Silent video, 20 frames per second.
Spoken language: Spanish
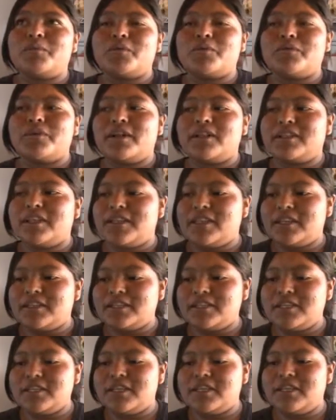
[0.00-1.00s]
por falta de
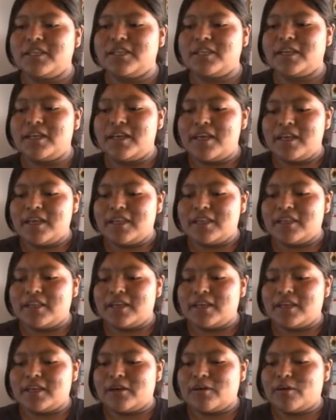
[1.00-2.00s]
así
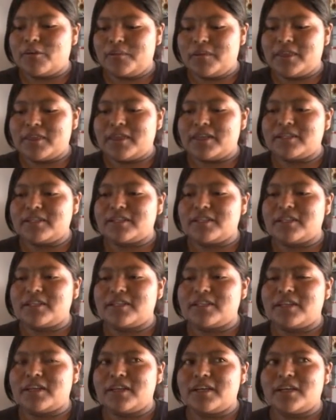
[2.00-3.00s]
de comidas,
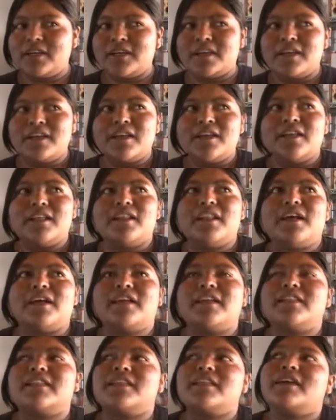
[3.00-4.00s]
este, la
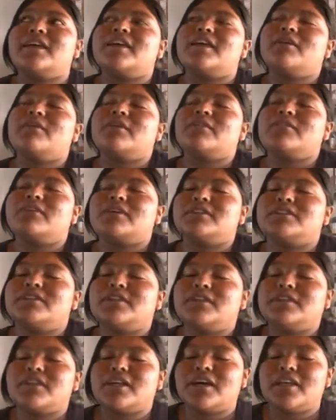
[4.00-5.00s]
gente de aquí cuando hacen
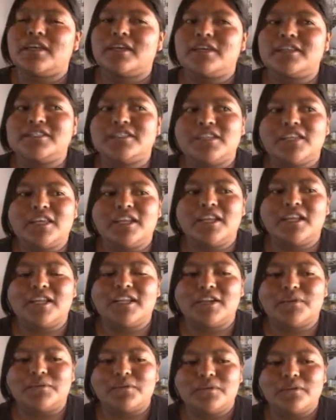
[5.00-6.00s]
cada 15 días la
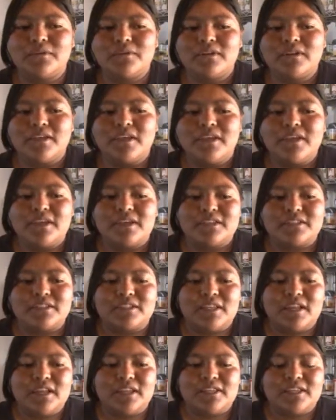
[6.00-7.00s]
reunión, está,
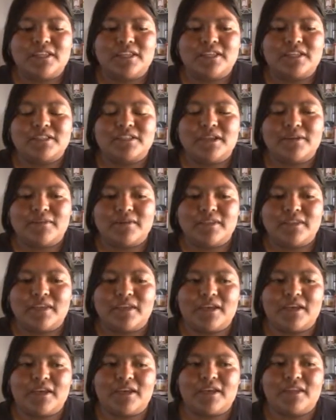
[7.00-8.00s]
este, estaban
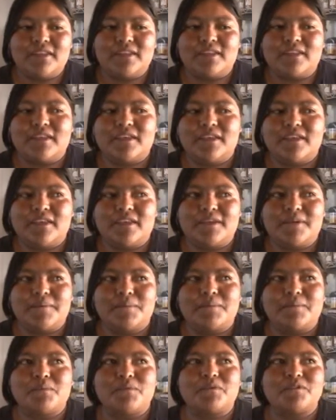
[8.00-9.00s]
ya este,
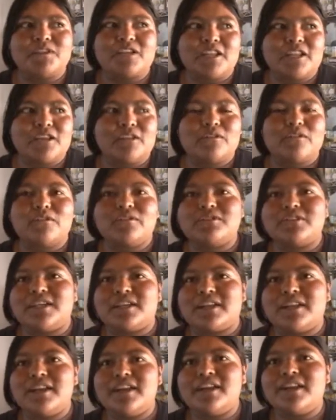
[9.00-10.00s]
pues queriendo cerrar
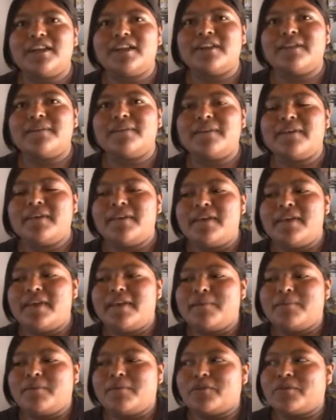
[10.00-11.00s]

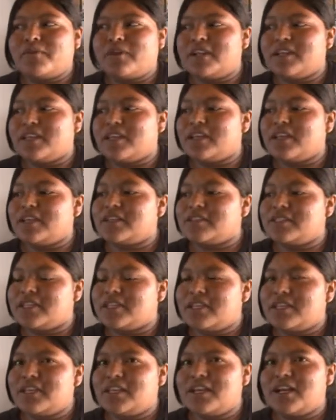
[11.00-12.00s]
por falta de
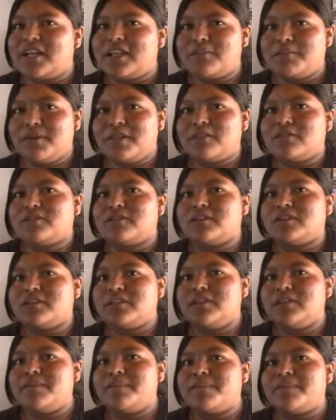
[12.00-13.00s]
así alimentos así,
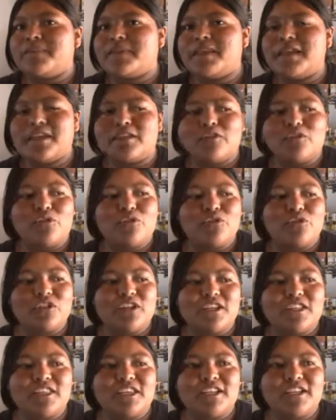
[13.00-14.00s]
que no
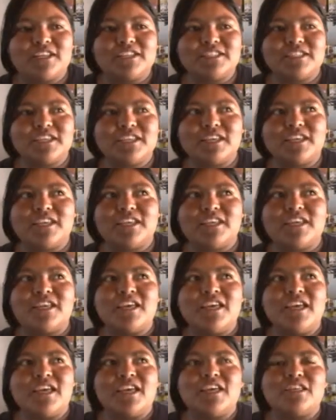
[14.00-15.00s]
tenían así
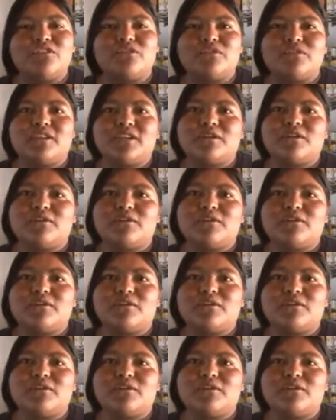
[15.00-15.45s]
en dónde